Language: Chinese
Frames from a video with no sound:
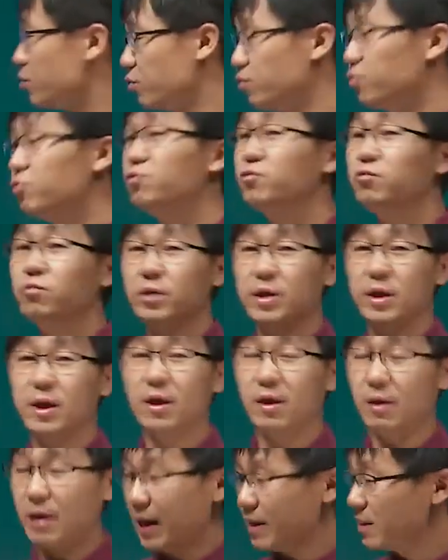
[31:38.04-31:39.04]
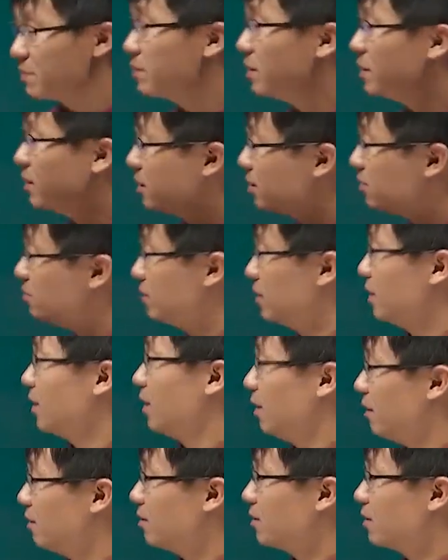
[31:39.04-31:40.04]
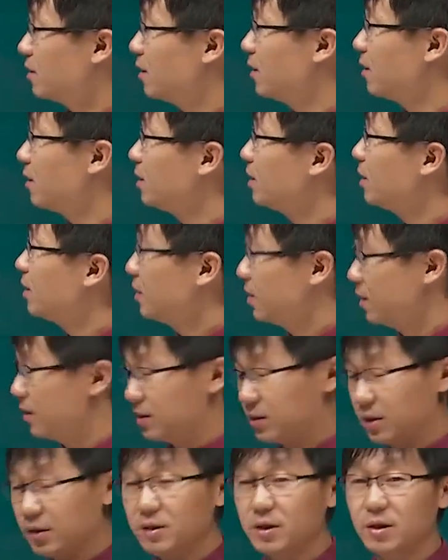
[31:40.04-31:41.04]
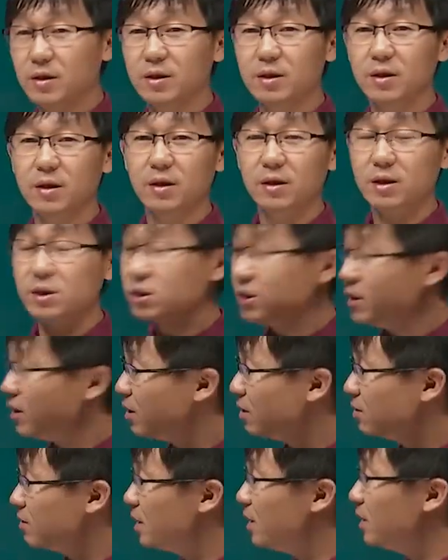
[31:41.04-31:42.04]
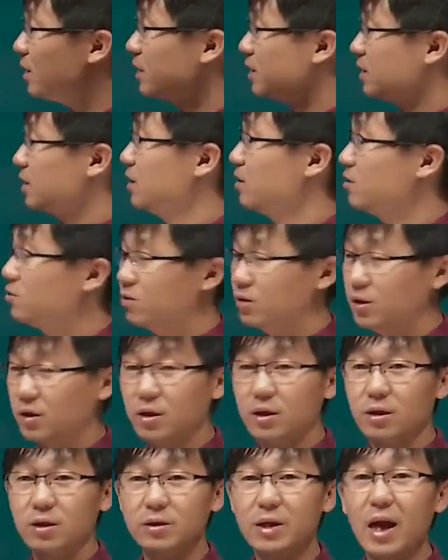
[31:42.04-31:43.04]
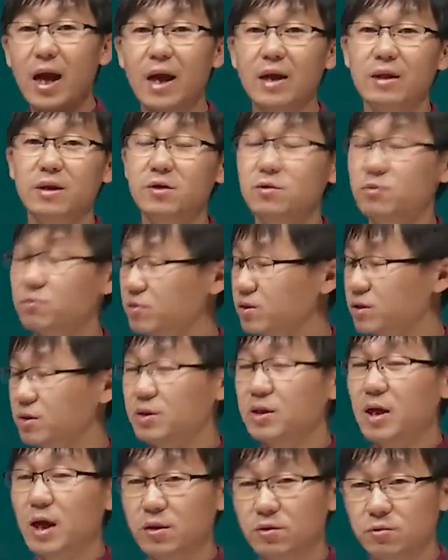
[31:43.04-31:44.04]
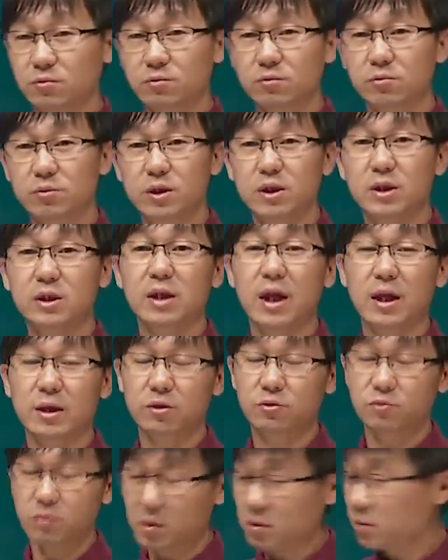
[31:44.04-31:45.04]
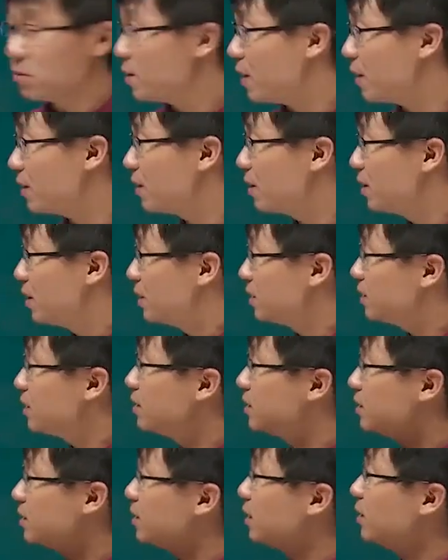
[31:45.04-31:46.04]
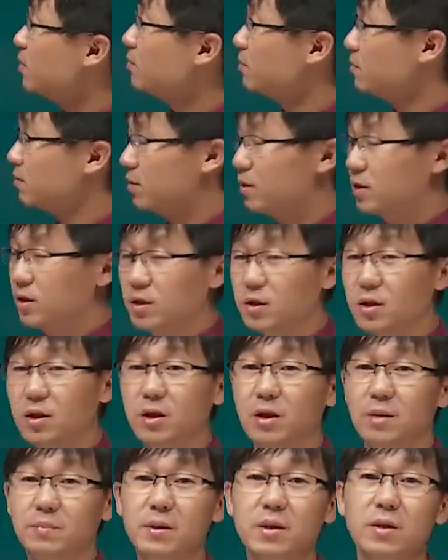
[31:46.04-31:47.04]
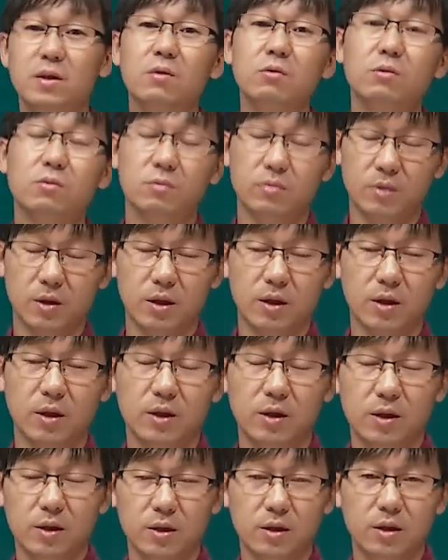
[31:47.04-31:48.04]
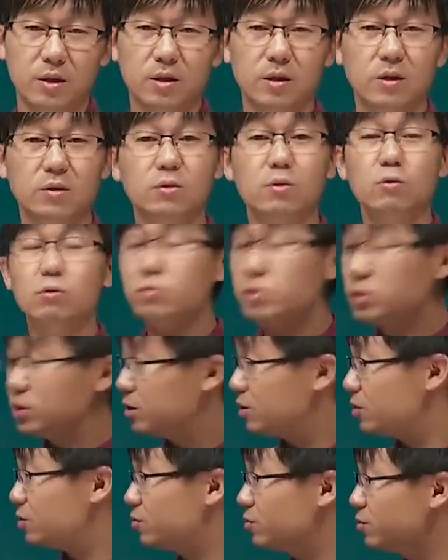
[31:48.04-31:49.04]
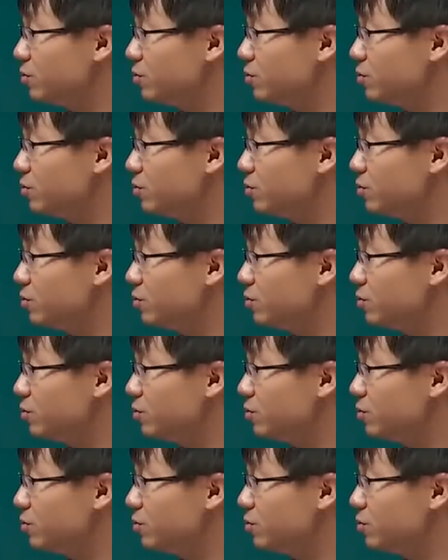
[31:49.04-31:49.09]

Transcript: 重组也好，还是并购也好，啊啊等等啊，涉及到这些大的这种资产从资产的转换，甚至这种呃并购啊，呃都是